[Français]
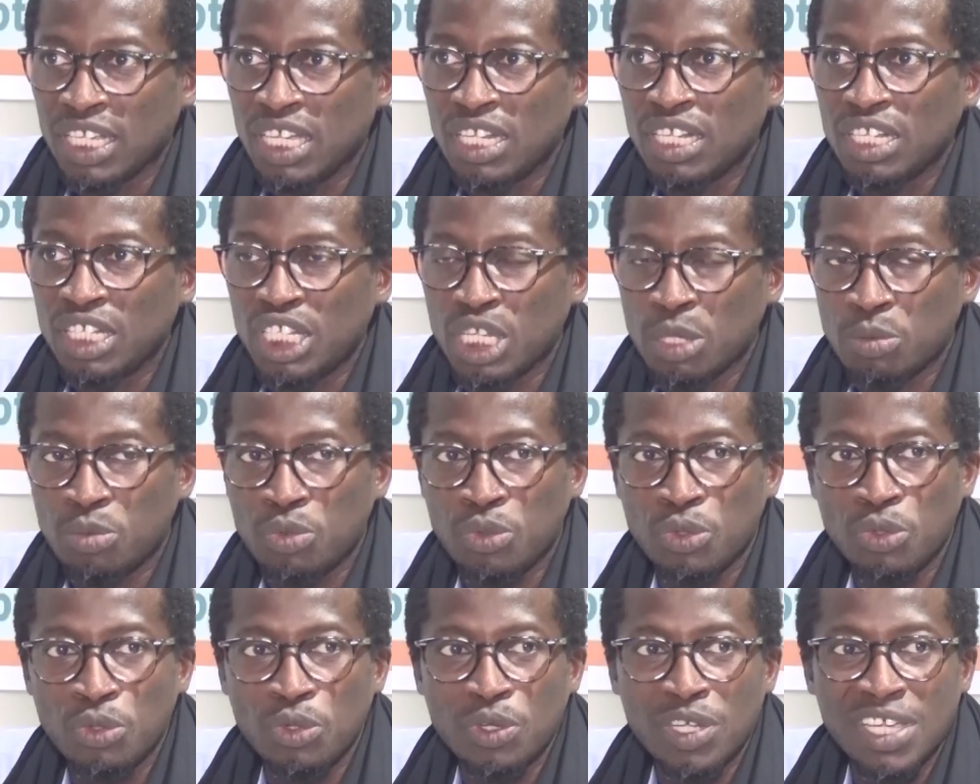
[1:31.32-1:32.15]
dès le
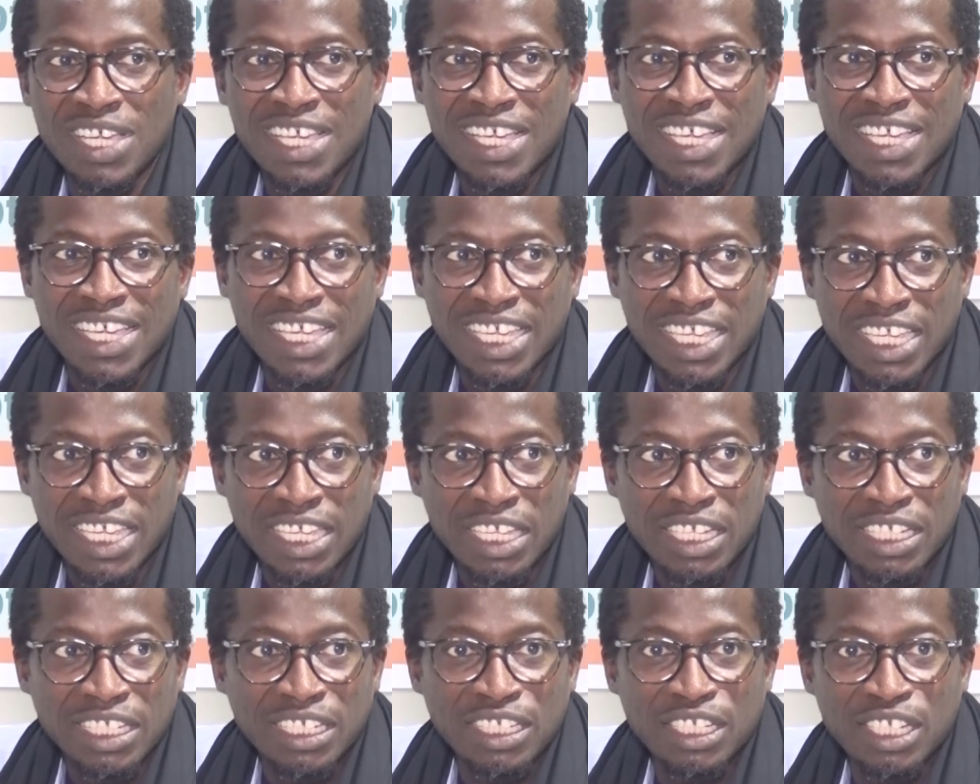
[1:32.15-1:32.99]
début
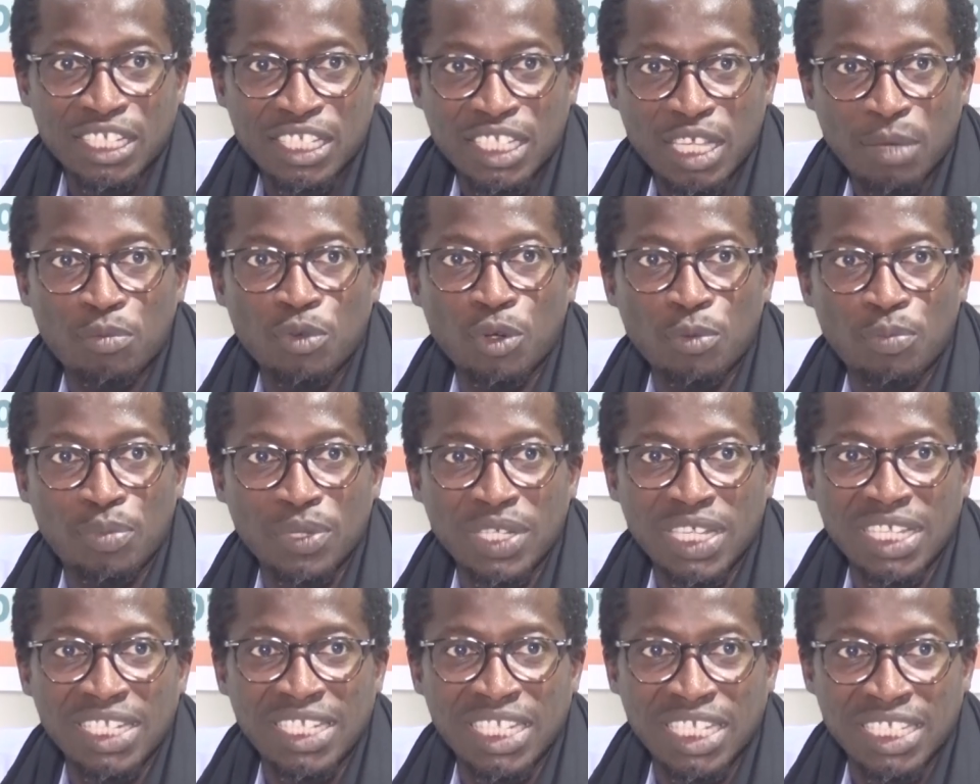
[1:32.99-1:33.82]
et de
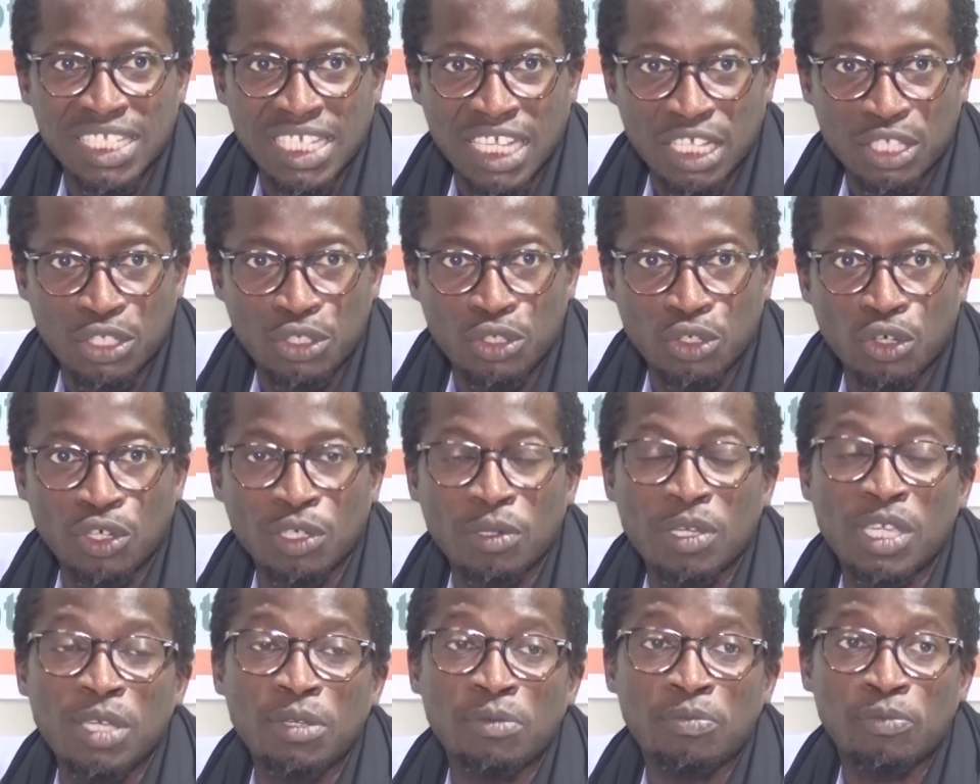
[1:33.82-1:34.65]
s'approprier des
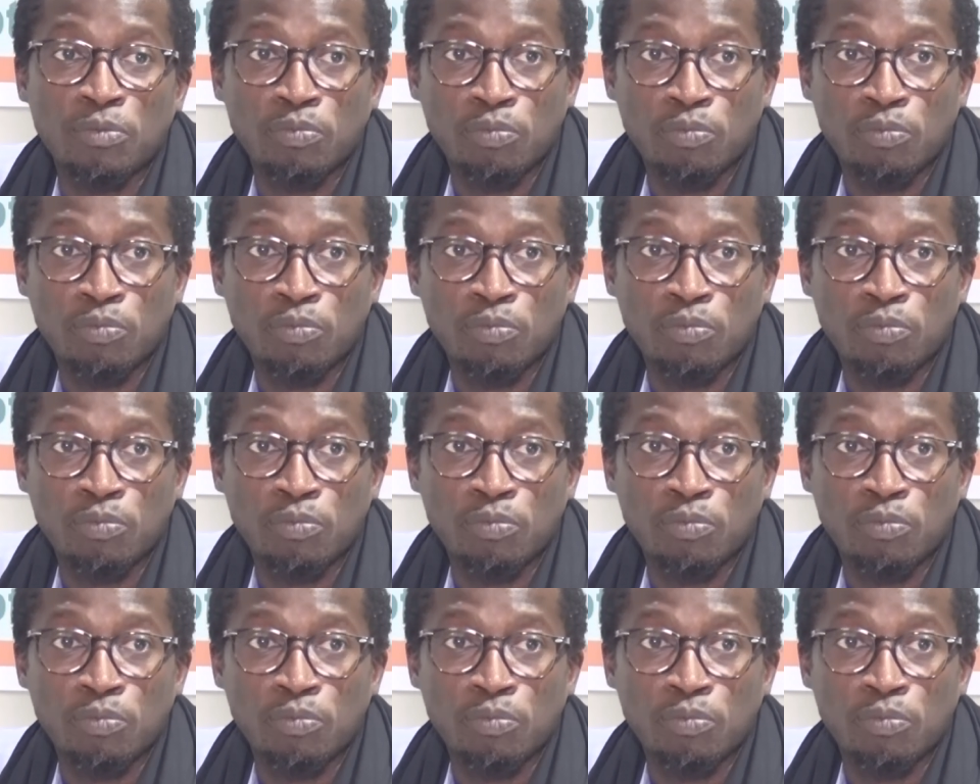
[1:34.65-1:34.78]
actions qui